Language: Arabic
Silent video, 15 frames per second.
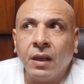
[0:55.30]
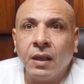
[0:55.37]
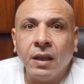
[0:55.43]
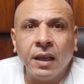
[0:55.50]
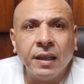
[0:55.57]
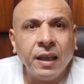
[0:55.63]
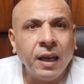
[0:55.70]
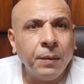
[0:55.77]

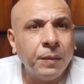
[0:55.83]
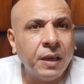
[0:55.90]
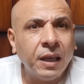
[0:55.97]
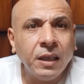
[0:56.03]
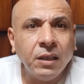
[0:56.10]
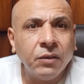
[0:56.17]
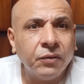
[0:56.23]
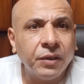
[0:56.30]
لا تحمل
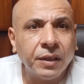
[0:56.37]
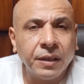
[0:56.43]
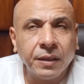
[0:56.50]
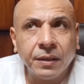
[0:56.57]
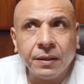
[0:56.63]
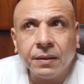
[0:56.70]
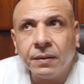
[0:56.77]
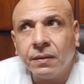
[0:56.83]
اي
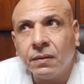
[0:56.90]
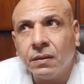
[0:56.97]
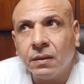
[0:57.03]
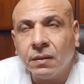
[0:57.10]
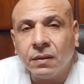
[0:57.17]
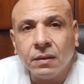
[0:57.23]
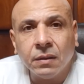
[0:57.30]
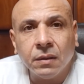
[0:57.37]
فكر
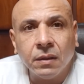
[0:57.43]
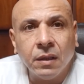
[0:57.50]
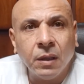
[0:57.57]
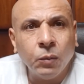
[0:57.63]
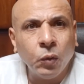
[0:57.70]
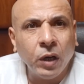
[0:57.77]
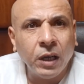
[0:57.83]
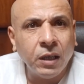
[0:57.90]
لا
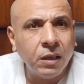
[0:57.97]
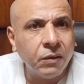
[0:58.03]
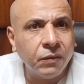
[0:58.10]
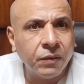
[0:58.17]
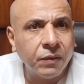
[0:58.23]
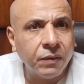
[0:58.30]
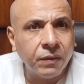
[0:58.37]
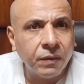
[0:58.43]

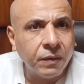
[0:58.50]
مؤلف